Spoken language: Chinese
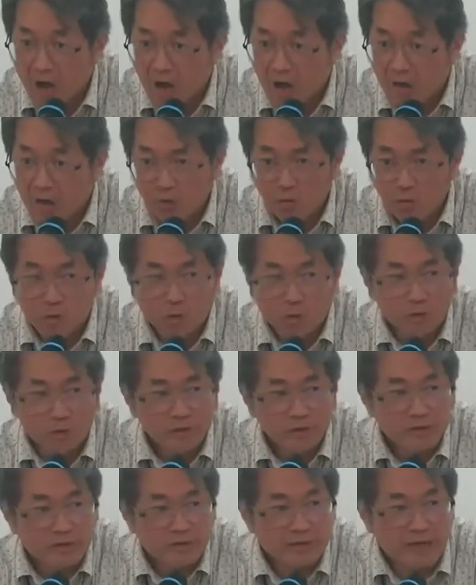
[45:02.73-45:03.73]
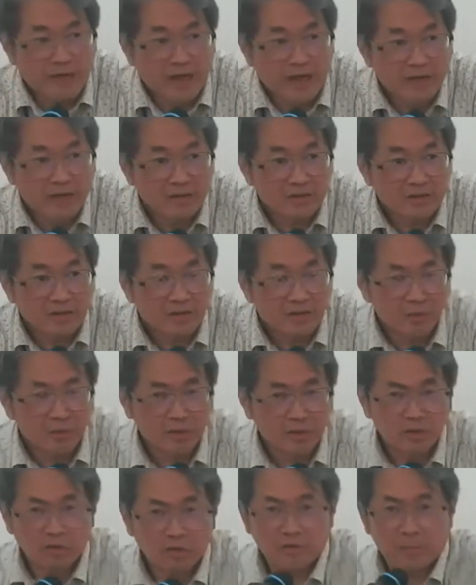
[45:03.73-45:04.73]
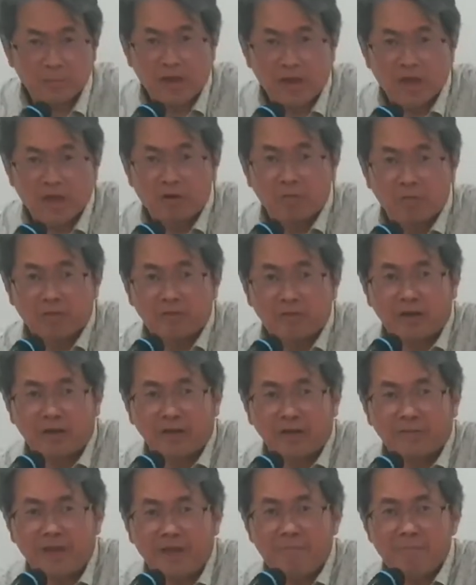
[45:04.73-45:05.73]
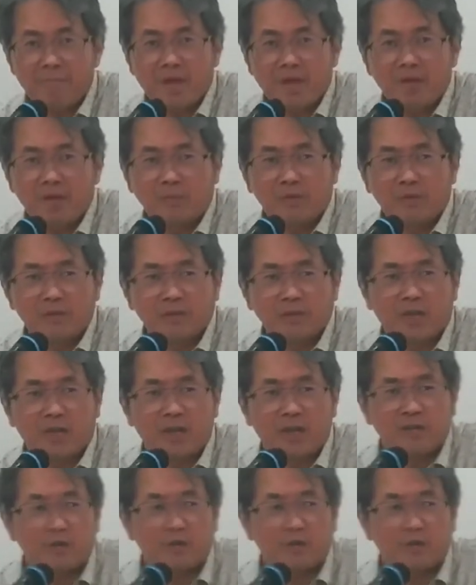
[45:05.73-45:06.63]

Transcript: 哦，他在台上，各位弟兄姐妹，我们一起来赞美我们的神，请我